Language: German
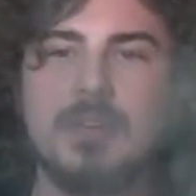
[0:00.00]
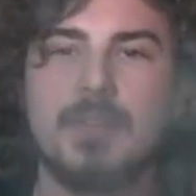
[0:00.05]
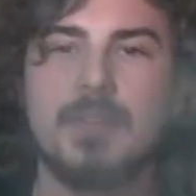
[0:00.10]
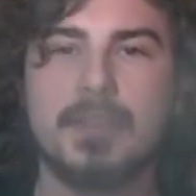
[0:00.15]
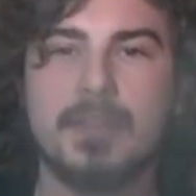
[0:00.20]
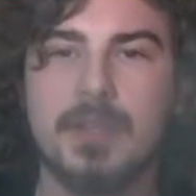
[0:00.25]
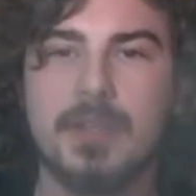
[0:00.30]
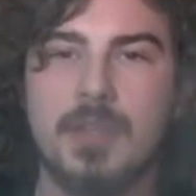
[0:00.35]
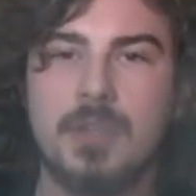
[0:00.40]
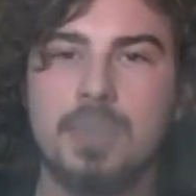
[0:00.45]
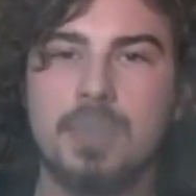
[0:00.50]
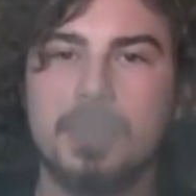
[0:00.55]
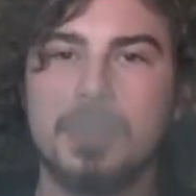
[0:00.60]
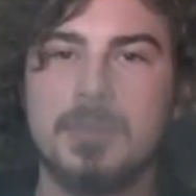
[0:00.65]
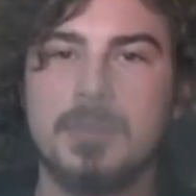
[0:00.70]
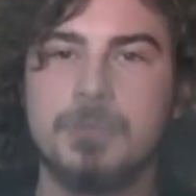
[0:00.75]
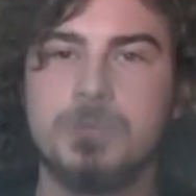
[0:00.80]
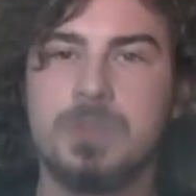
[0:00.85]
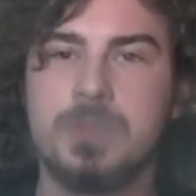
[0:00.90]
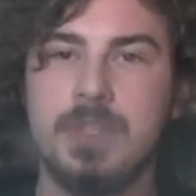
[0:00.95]
Was ihr auch
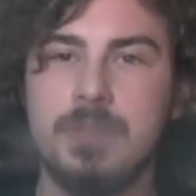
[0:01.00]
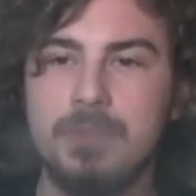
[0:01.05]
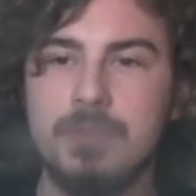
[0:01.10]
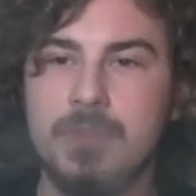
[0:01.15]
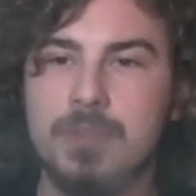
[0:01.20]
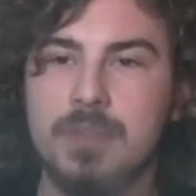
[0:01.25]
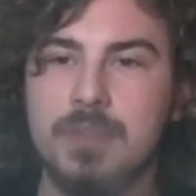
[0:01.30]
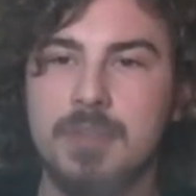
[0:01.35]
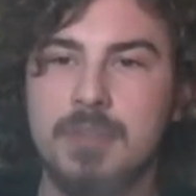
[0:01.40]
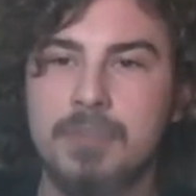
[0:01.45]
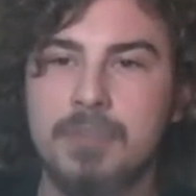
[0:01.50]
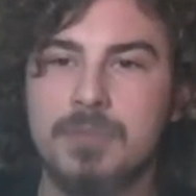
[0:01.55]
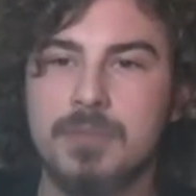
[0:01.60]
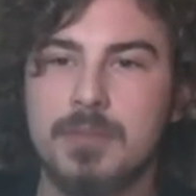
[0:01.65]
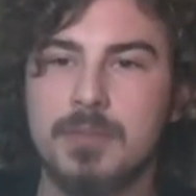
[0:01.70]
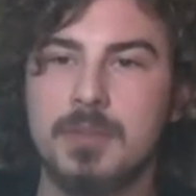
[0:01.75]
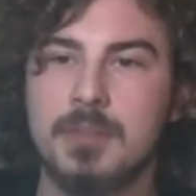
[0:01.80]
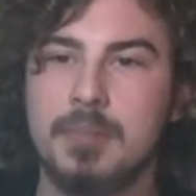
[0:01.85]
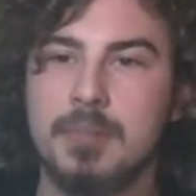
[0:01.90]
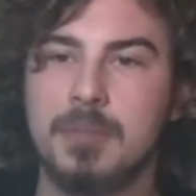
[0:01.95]
ähm, definitiv
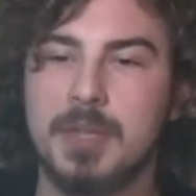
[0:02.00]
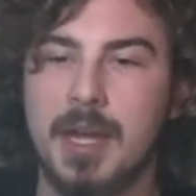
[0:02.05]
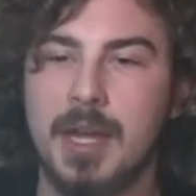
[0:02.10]
äh,